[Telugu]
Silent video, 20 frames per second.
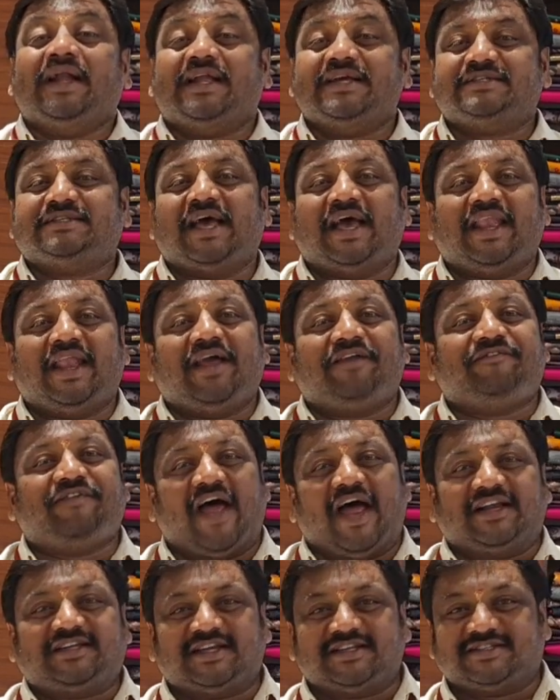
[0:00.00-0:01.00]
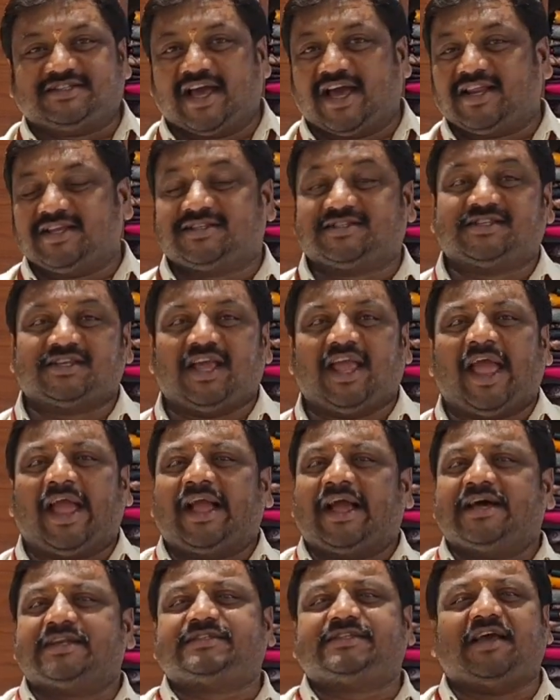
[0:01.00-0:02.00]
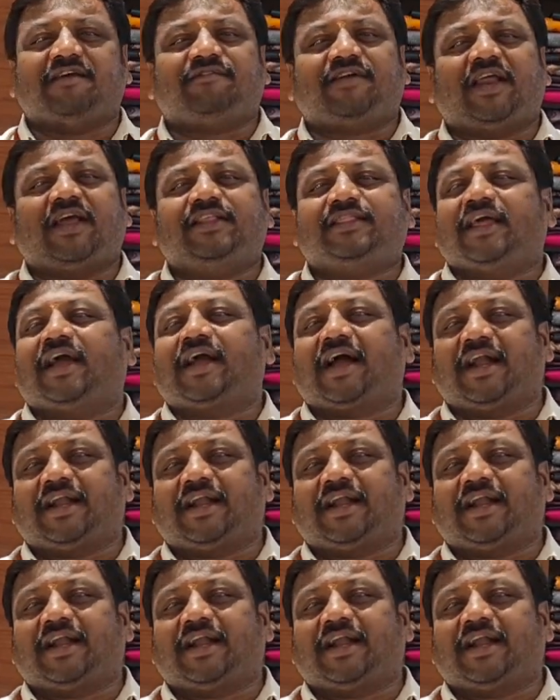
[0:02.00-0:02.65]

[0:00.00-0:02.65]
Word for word: డిజైనర్ ఫ్యాషన్ శారీస్ యంగర్స్ ఎవరైతే